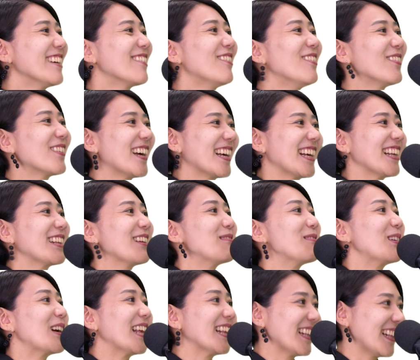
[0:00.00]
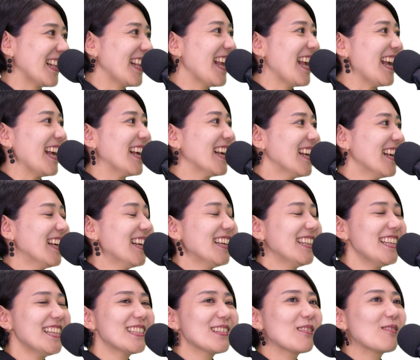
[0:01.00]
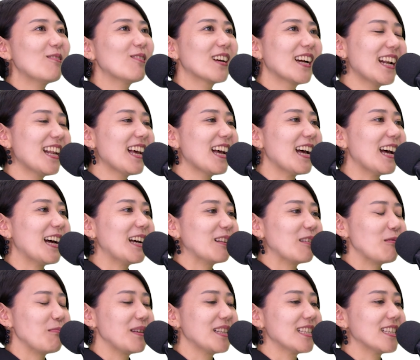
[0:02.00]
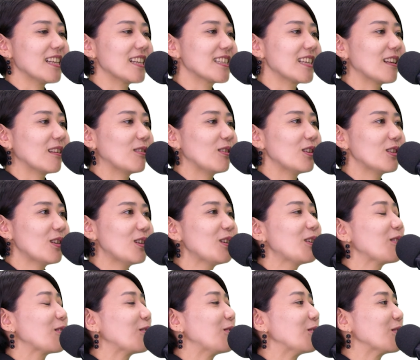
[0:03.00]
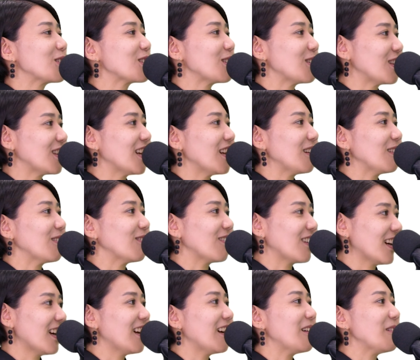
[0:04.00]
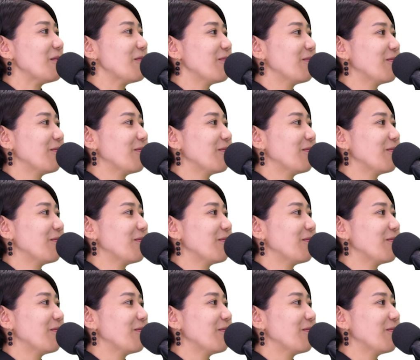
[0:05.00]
声をかけてもらって、ええ、でそこからあの三田さんと一緒に曲を作ったりとか。